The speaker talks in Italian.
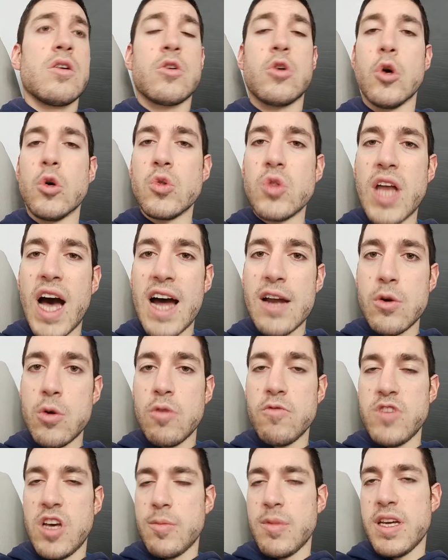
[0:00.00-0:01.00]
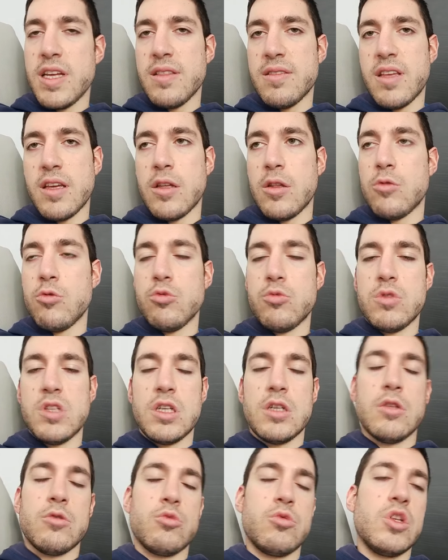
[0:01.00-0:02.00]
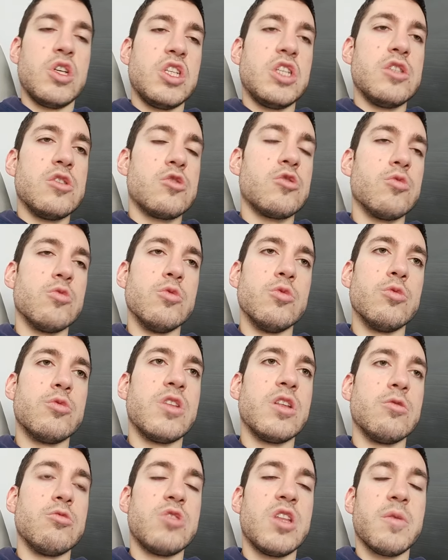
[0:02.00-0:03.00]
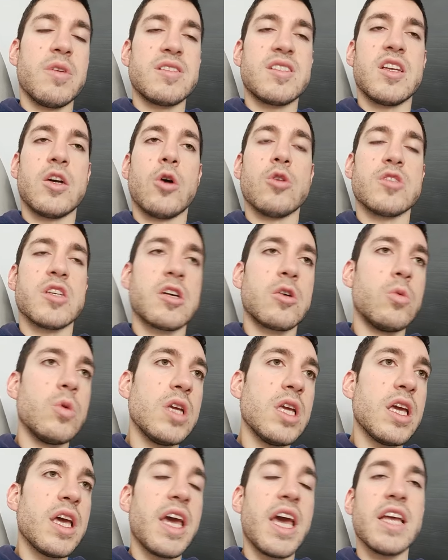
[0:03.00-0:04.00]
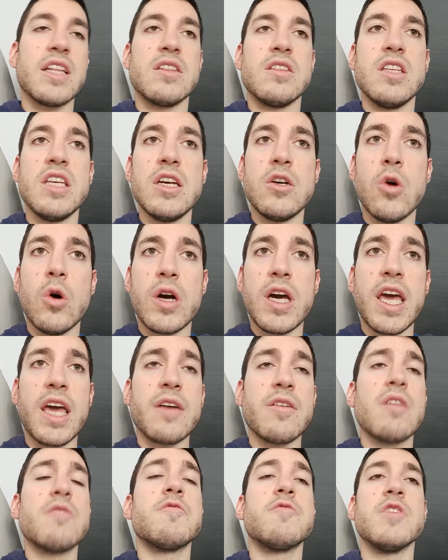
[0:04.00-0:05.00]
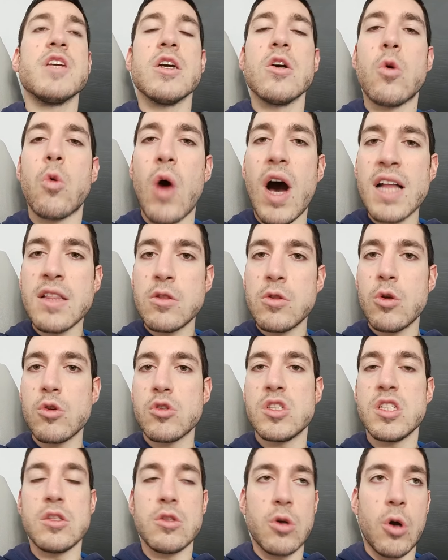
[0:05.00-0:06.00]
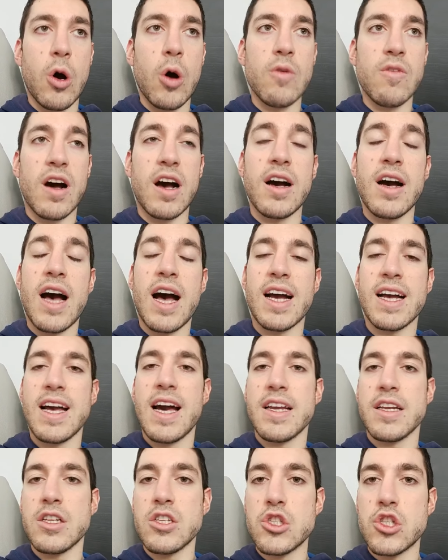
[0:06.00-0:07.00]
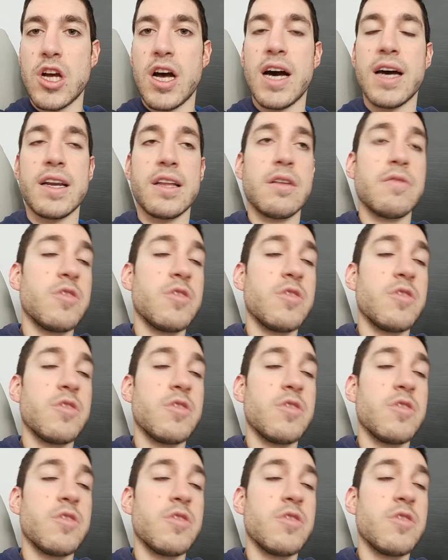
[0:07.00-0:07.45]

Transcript: condanno ovviamente tutti, tutti gli insulti, tutte queste cose qui e dico che fin quando si trova a gareggiare,